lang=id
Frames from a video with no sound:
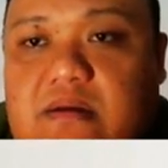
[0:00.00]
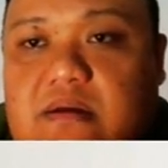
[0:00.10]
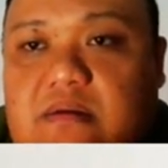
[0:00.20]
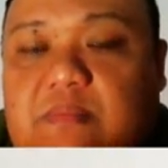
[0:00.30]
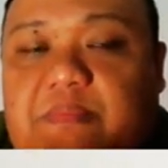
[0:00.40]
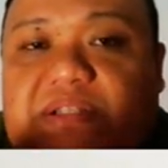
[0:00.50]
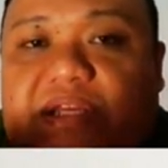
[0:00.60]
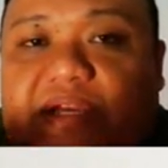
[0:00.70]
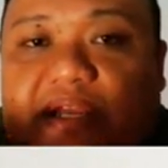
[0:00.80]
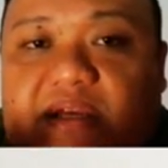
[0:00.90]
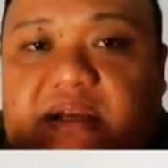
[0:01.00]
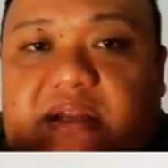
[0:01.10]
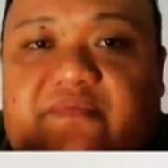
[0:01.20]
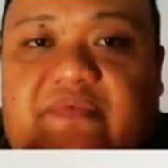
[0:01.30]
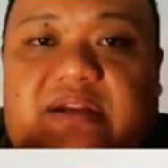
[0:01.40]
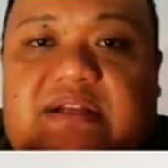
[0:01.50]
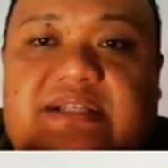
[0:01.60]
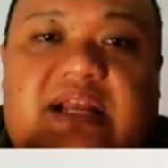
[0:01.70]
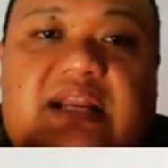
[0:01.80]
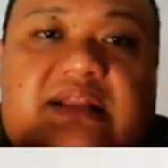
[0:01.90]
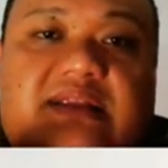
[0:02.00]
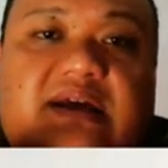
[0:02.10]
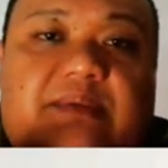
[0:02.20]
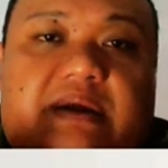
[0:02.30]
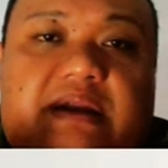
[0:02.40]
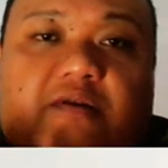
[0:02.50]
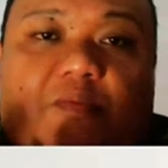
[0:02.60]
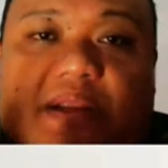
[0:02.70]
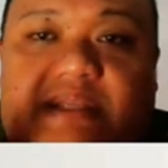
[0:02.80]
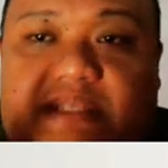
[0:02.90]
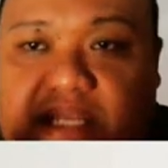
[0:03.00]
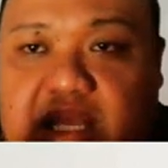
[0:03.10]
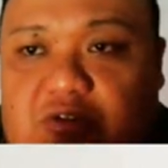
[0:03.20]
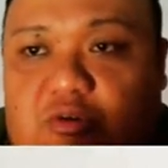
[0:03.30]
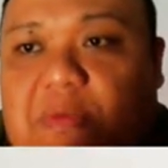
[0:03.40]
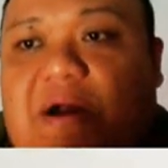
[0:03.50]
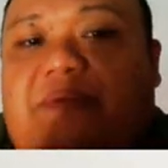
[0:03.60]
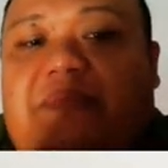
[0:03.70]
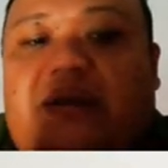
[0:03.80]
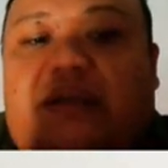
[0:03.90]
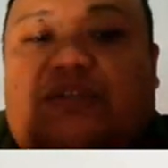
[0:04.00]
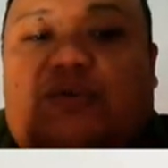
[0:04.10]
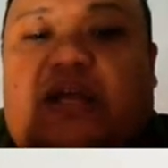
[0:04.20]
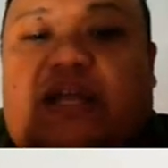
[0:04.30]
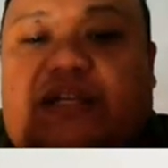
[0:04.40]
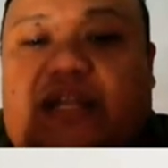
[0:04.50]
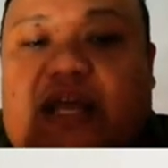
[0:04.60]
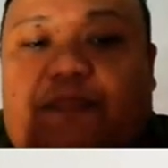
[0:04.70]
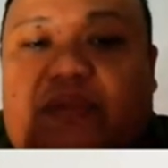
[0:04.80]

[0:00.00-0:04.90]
mempercayakan finansial kita kepada koperasi atau bank-bank yang sudah ada.